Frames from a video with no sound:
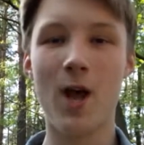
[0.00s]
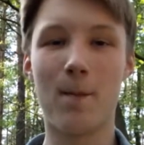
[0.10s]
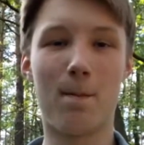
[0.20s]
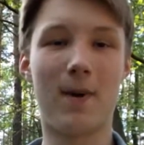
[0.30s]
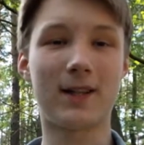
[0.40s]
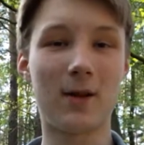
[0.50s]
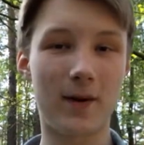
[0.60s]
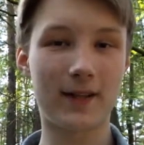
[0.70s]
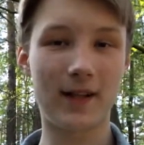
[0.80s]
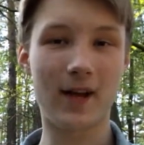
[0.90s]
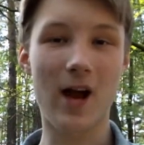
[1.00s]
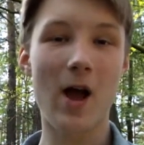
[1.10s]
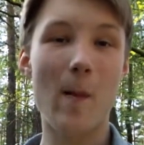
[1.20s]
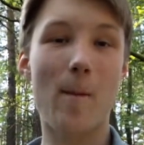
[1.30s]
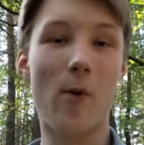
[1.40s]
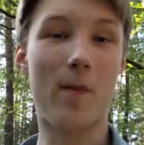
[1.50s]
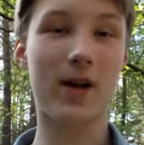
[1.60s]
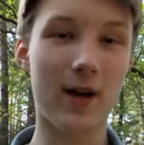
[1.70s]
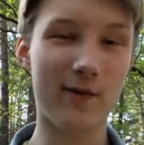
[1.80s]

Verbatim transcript: matematyka pomaga